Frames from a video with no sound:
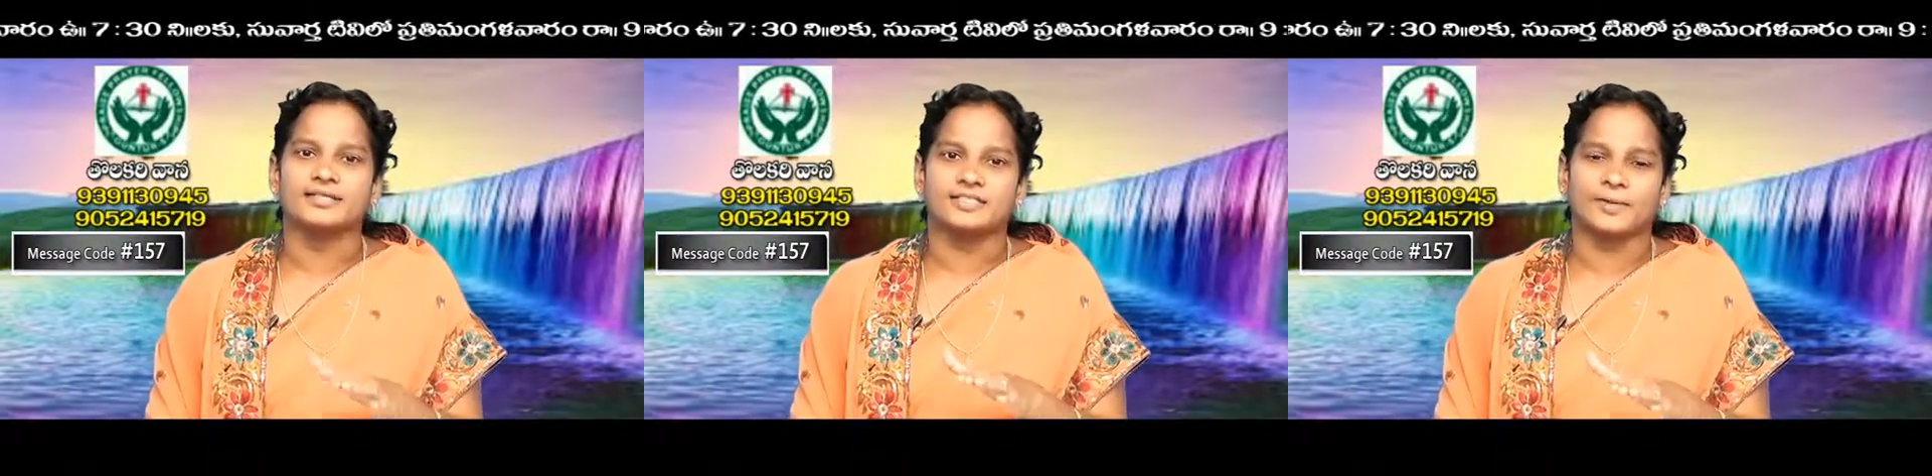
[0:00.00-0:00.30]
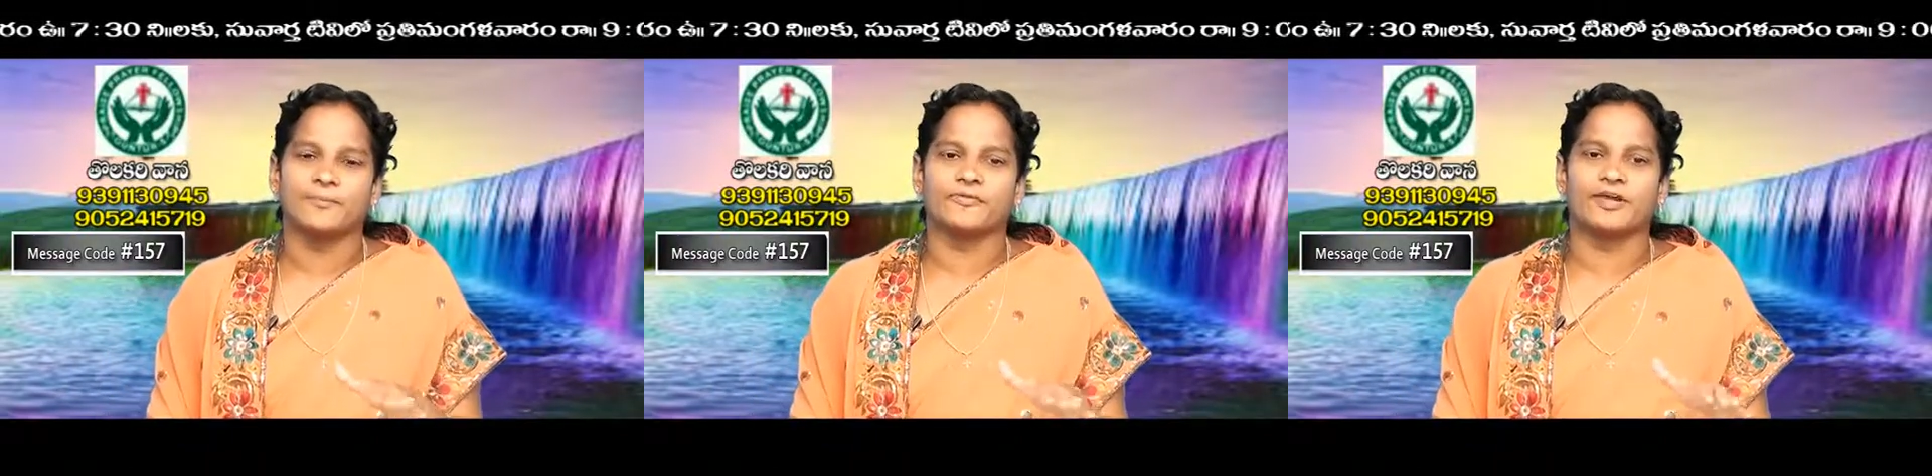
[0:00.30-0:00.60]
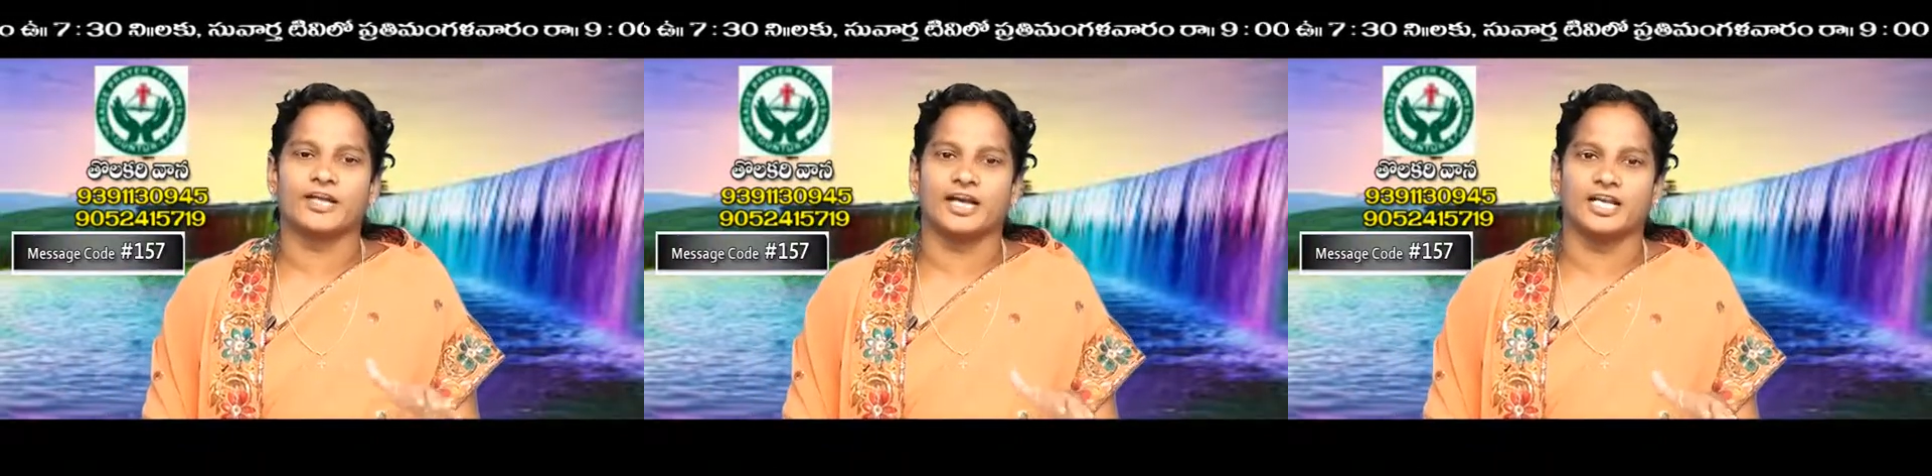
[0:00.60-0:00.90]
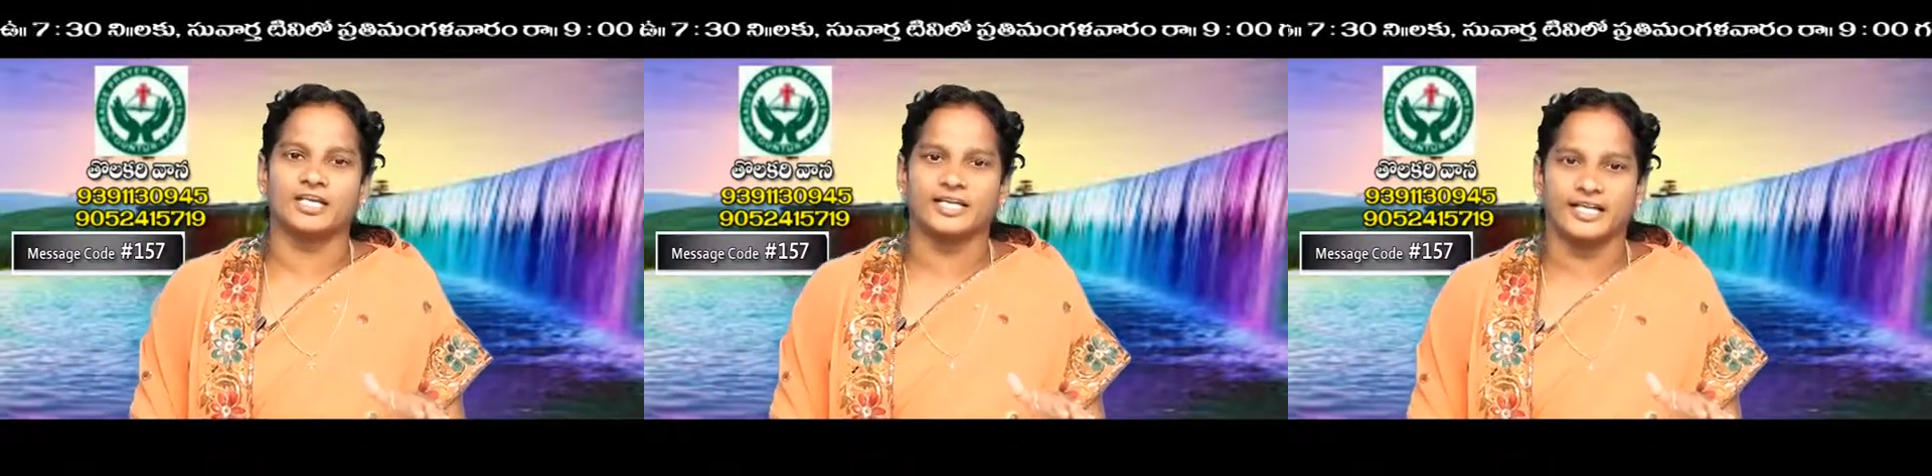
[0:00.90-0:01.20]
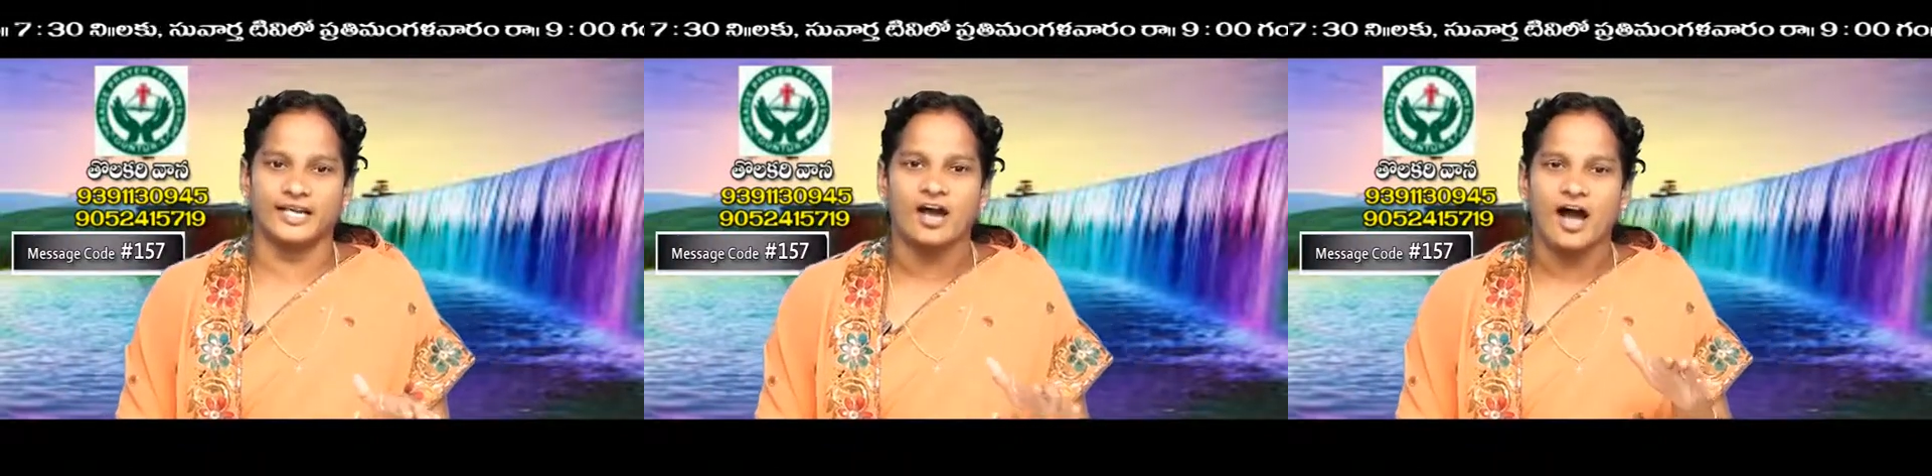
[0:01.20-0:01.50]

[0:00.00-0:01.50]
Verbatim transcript: చంపివేయాలి అనే